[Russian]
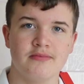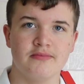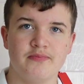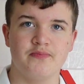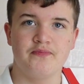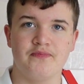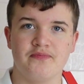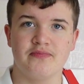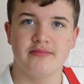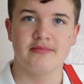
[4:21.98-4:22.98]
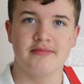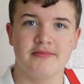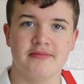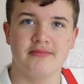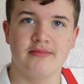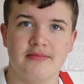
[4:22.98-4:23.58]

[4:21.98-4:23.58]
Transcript: Какое все мято это.